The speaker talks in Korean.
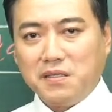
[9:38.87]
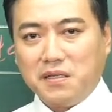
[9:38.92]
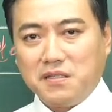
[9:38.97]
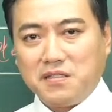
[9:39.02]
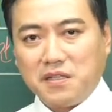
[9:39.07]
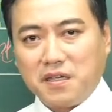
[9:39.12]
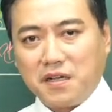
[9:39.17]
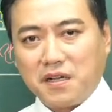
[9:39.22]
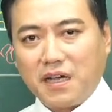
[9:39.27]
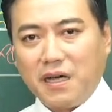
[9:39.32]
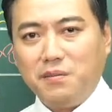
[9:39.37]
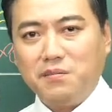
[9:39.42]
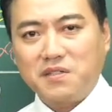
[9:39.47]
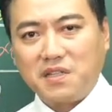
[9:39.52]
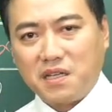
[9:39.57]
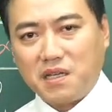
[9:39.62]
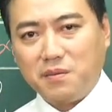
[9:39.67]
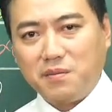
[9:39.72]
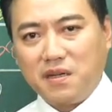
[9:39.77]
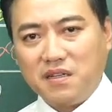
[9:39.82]
그래서 제가
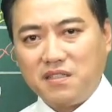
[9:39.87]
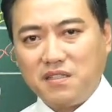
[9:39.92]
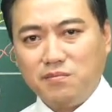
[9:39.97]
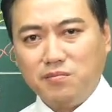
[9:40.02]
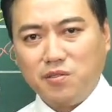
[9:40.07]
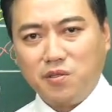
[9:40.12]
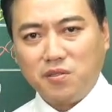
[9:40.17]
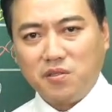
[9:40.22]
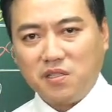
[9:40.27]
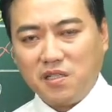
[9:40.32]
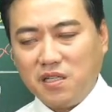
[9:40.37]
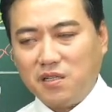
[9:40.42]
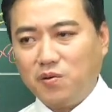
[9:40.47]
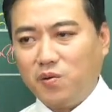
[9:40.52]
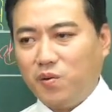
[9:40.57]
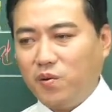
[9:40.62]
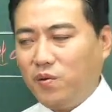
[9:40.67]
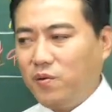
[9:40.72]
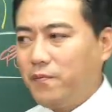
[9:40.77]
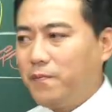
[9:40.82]
감사의 말씀도
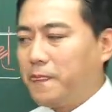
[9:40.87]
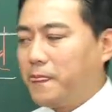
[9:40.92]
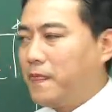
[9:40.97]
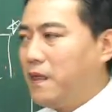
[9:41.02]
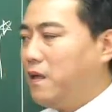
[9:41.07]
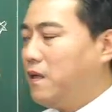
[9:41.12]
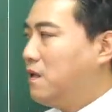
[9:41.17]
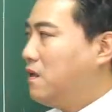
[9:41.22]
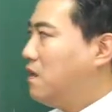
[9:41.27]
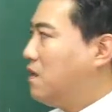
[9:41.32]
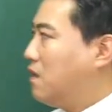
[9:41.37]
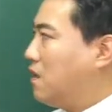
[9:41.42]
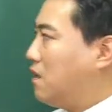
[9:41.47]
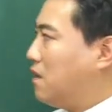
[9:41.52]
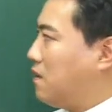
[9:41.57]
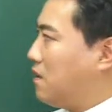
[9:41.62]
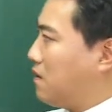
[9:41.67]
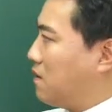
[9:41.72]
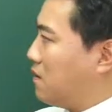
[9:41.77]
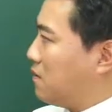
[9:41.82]
드리고
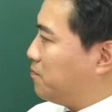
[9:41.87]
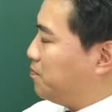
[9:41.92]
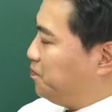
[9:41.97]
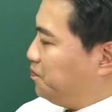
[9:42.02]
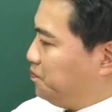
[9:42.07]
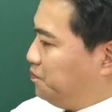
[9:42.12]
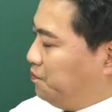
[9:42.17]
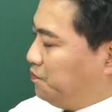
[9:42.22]
어,